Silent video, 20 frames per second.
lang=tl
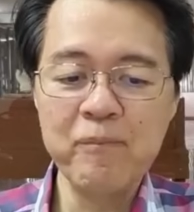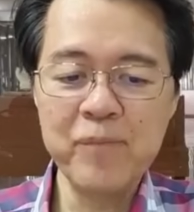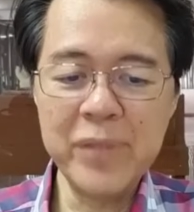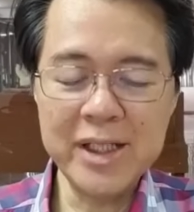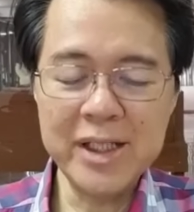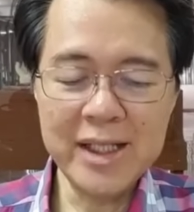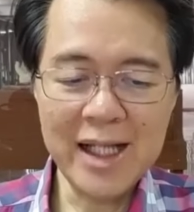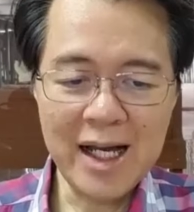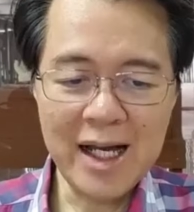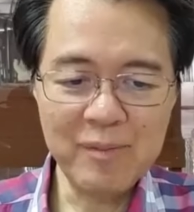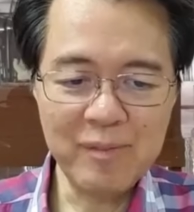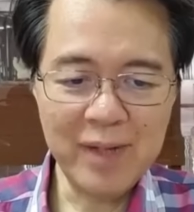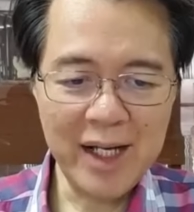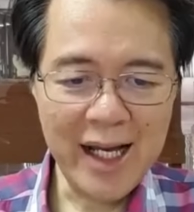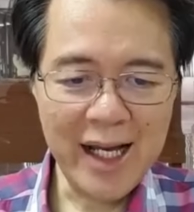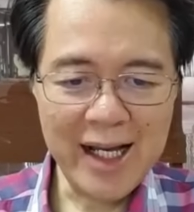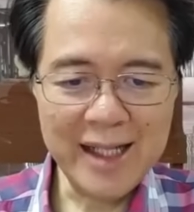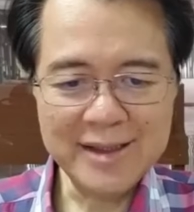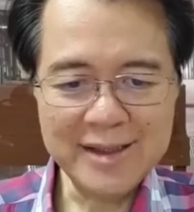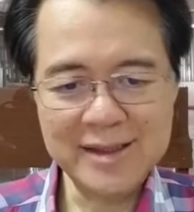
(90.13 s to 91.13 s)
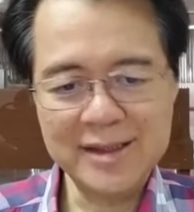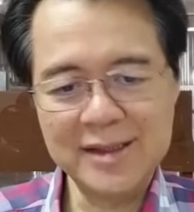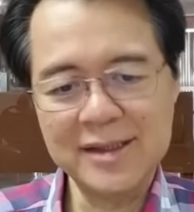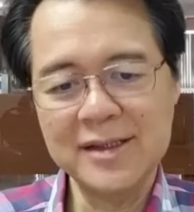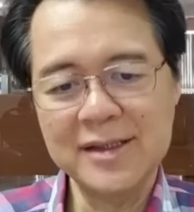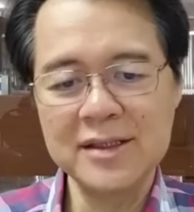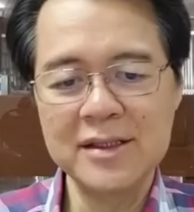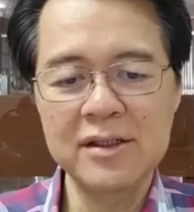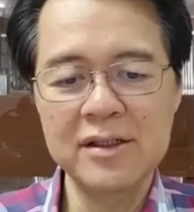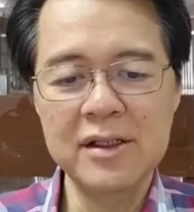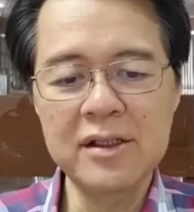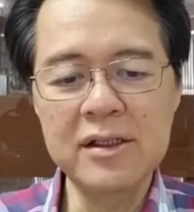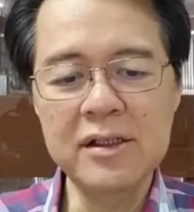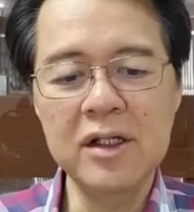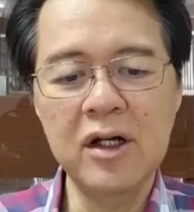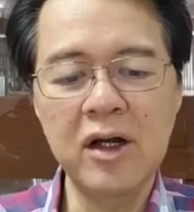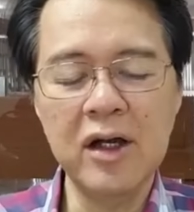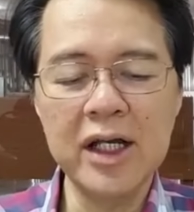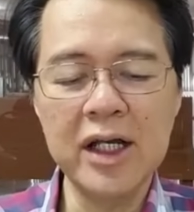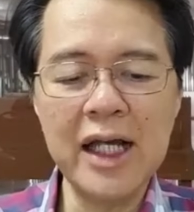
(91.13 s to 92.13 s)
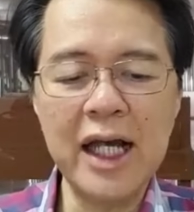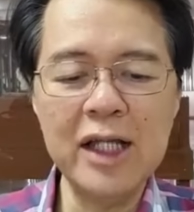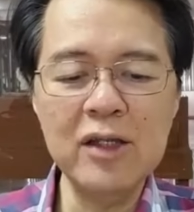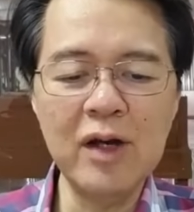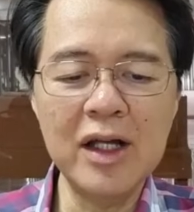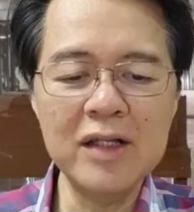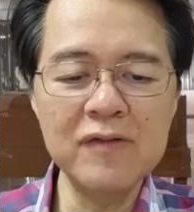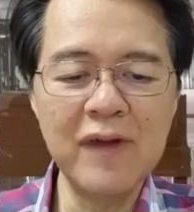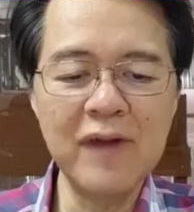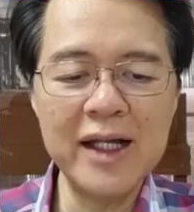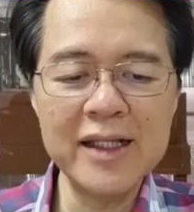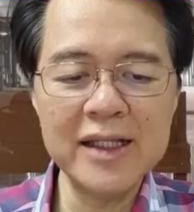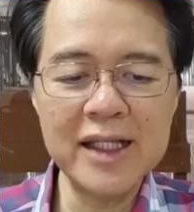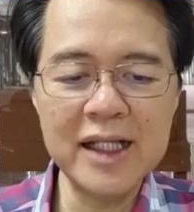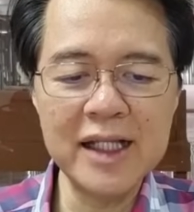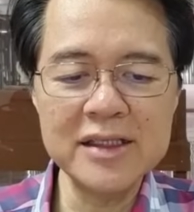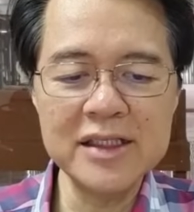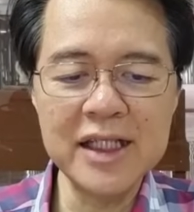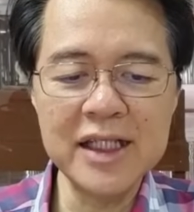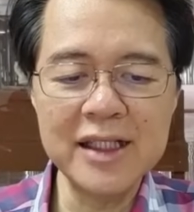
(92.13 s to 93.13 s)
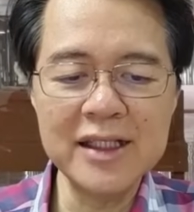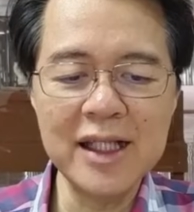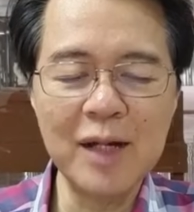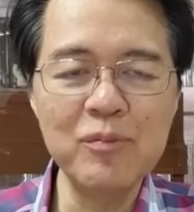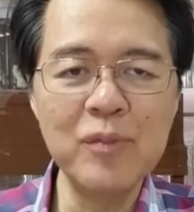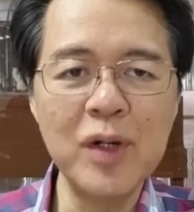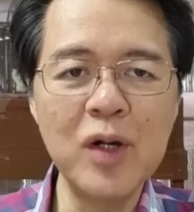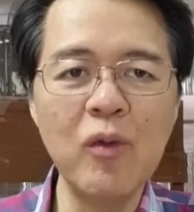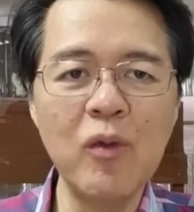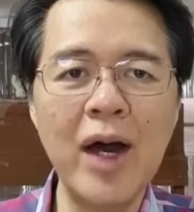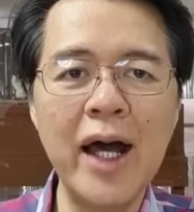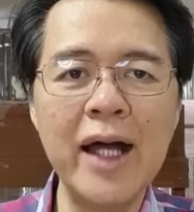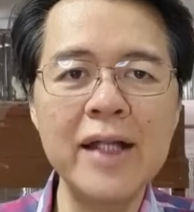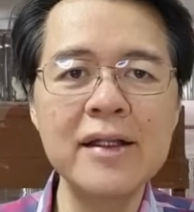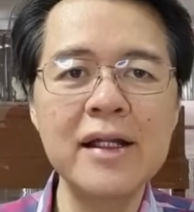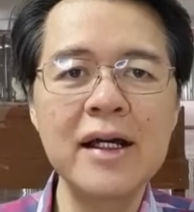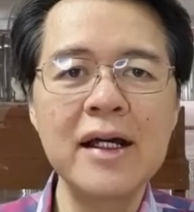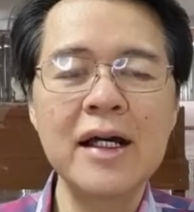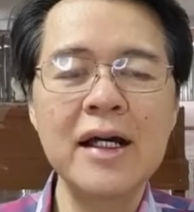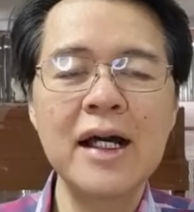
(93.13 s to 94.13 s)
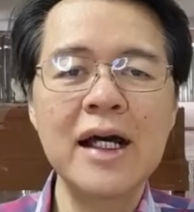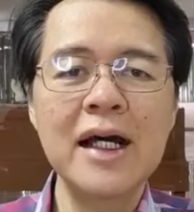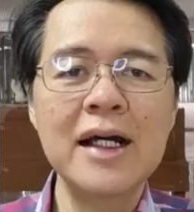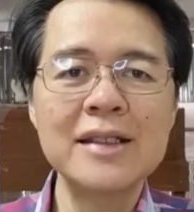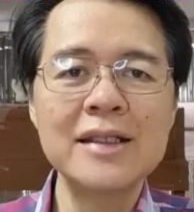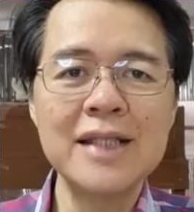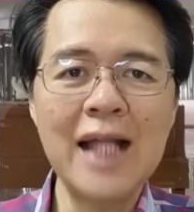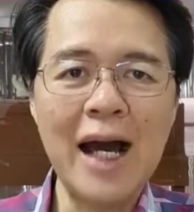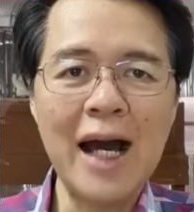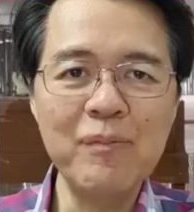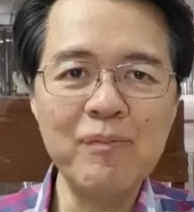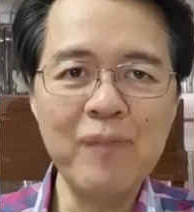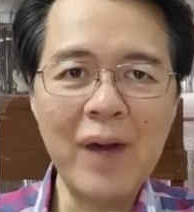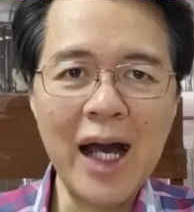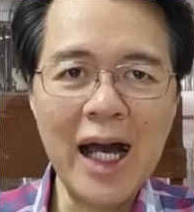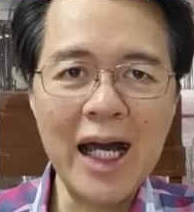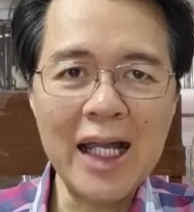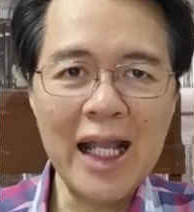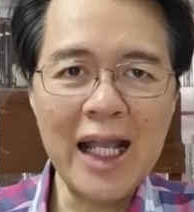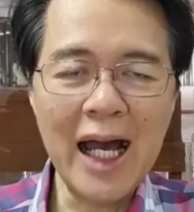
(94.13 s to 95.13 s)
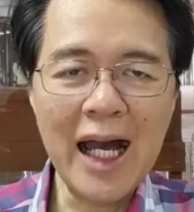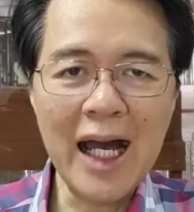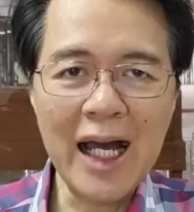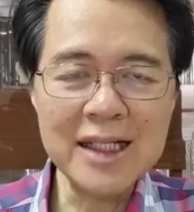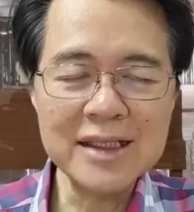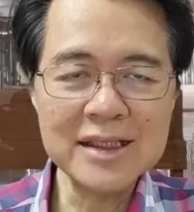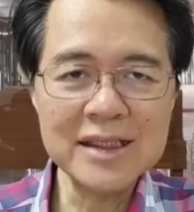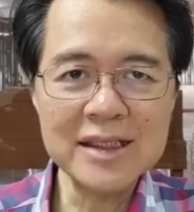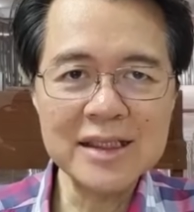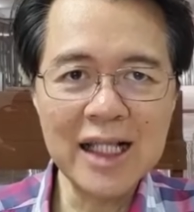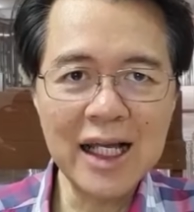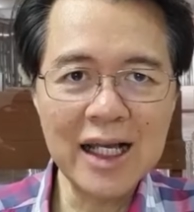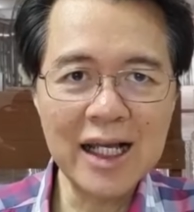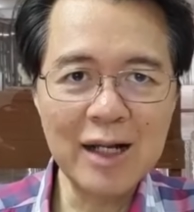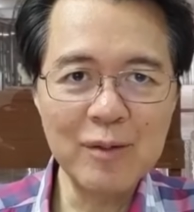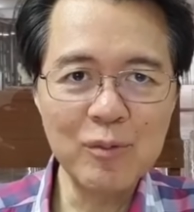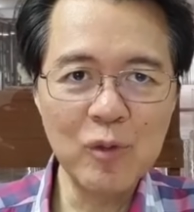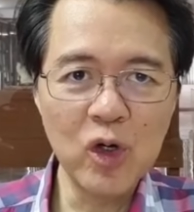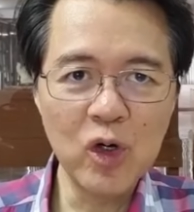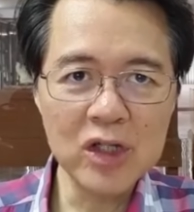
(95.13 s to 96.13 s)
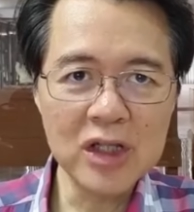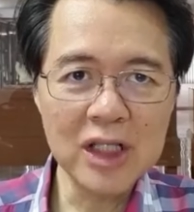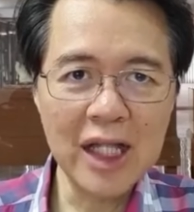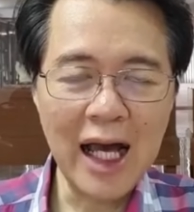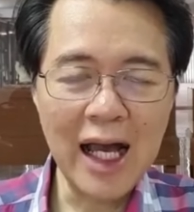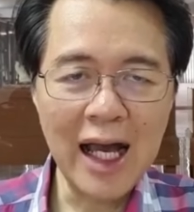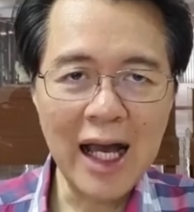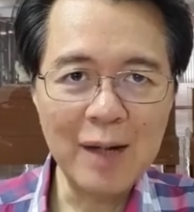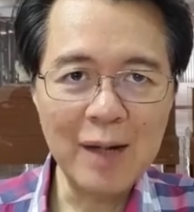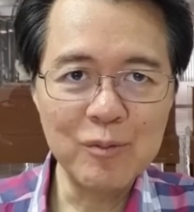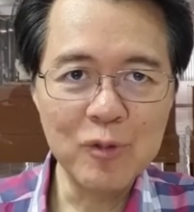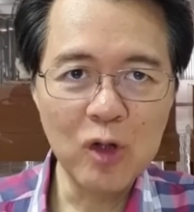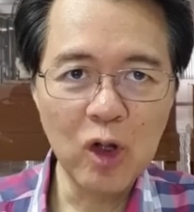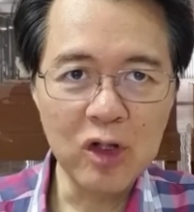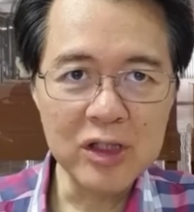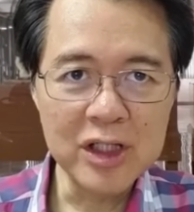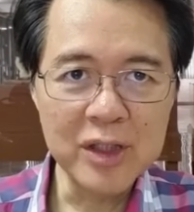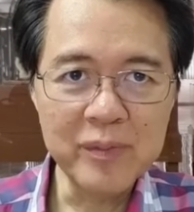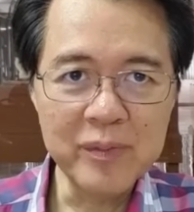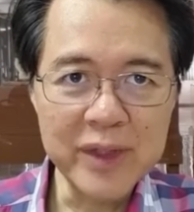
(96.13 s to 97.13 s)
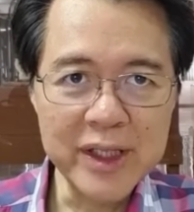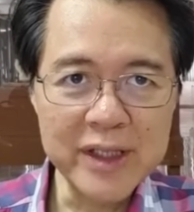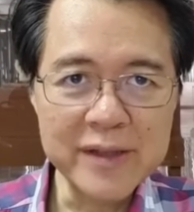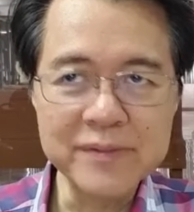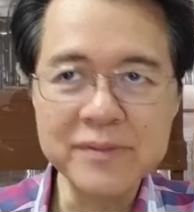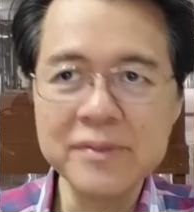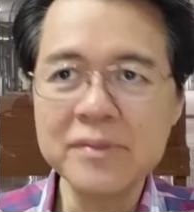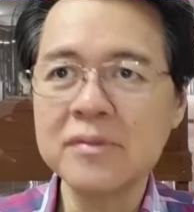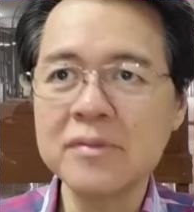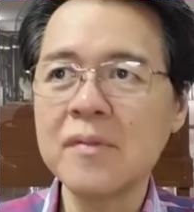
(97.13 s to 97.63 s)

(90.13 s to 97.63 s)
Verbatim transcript: pinakamalakas. Okay, ano advantage niya? Number one, napakalakas na gamot ang amlodipine.